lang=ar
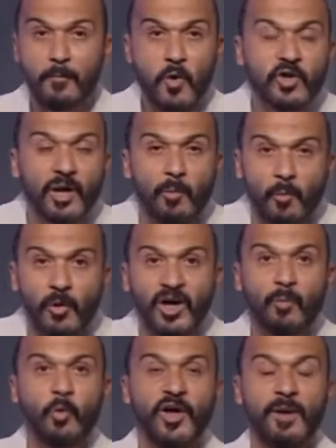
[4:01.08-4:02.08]
بكره
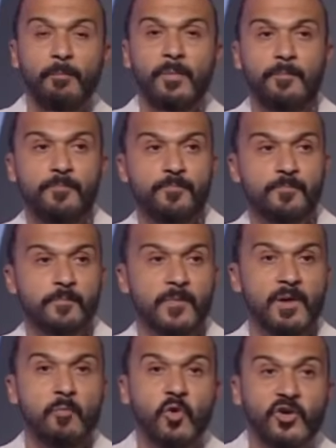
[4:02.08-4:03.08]
مباراه مهمه
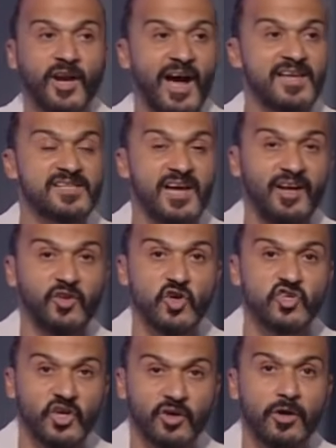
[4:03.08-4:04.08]
بكره عايزه
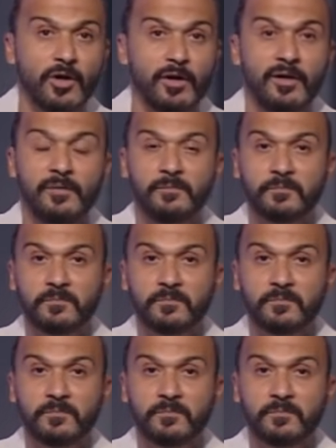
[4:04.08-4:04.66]
11 راجل